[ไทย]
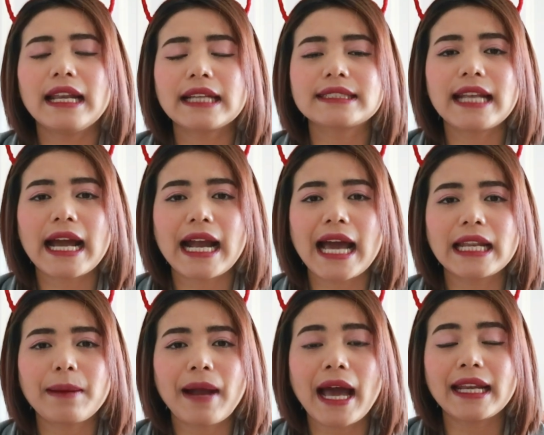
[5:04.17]
ลักษณะการ
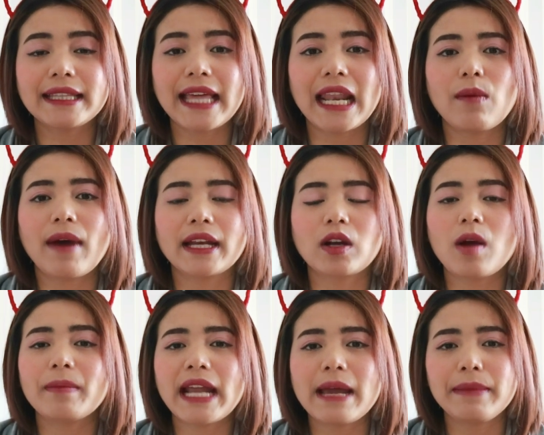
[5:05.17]
ทำงานในแต่ละวันก็
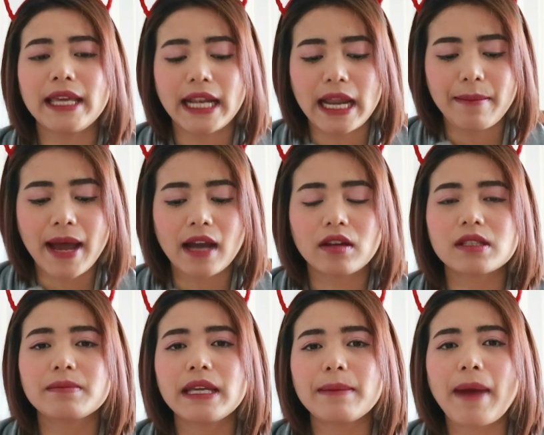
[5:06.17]
ไม่ได้มีอะไรมากก็
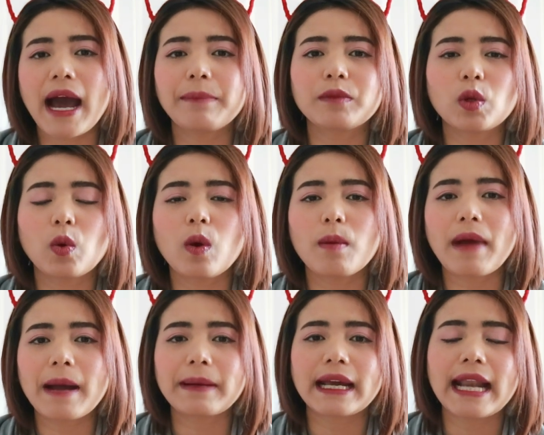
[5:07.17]
จะมีพับถุง
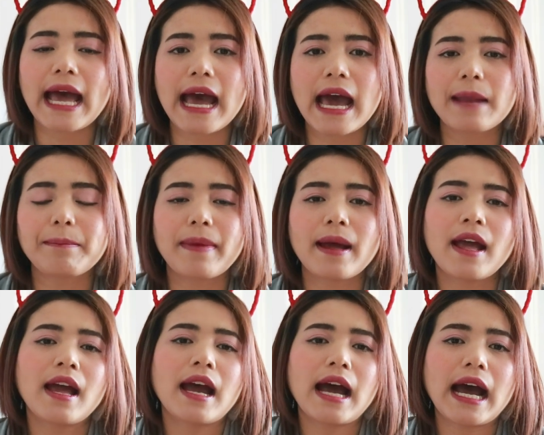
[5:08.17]
พับกระดาษ
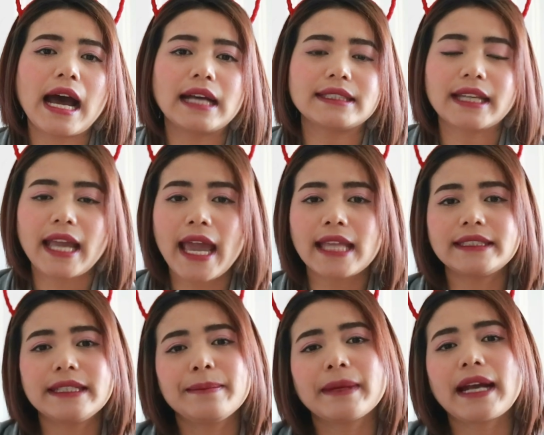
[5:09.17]
สแกน
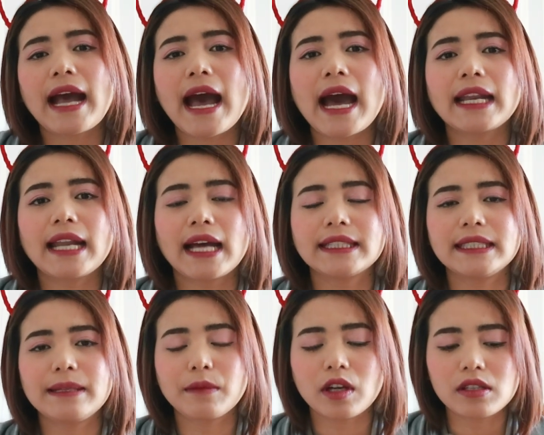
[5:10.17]
ซิมการ์ดนะคะ
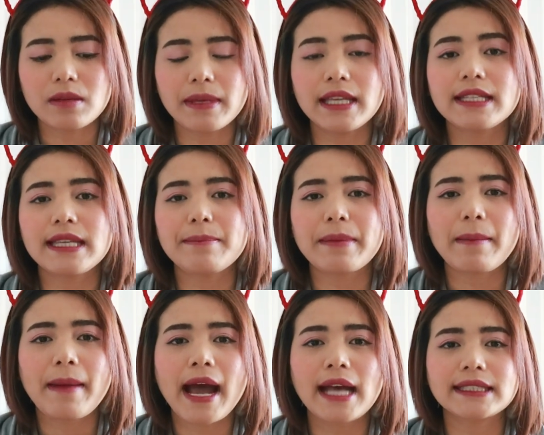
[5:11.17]
ซิมก็จะมีซิมพ
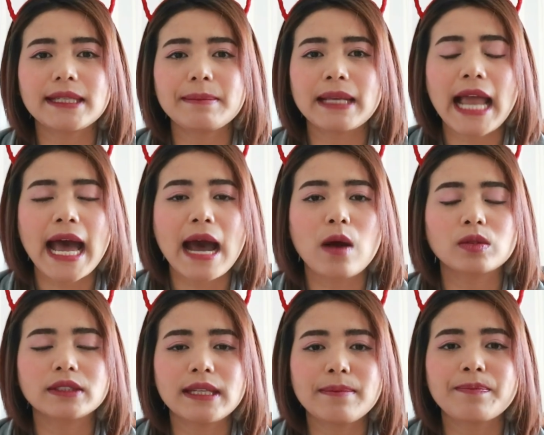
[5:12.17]
ม่าซิมลาว
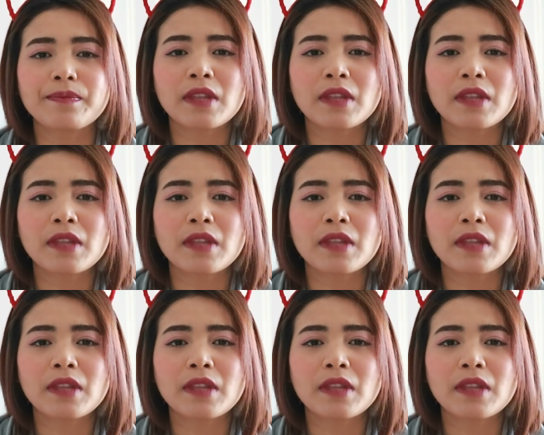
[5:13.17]
ซิม